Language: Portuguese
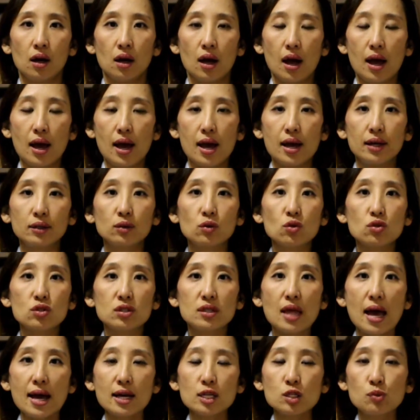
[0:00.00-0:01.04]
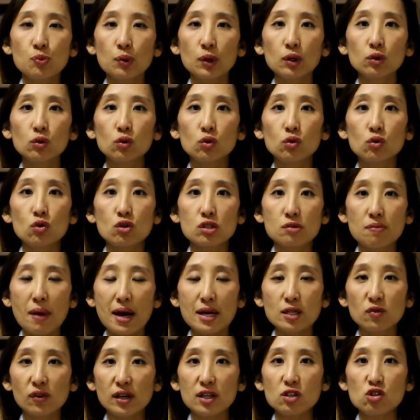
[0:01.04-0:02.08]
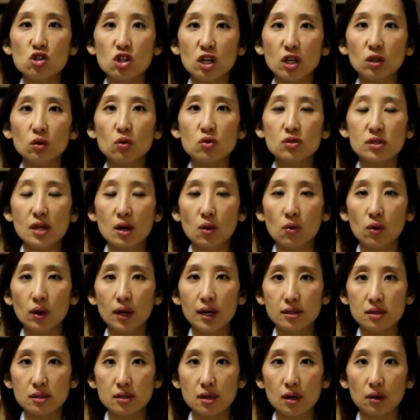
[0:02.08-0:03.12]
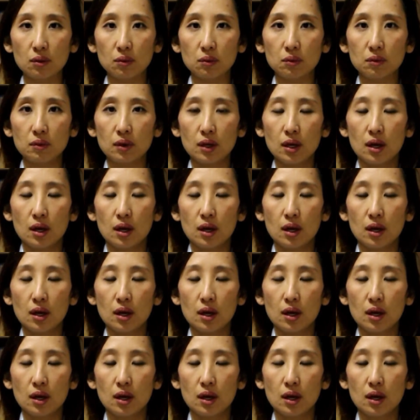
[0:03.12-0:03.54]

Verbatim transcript: é, dos 10 produtos mais vendidos na coleção.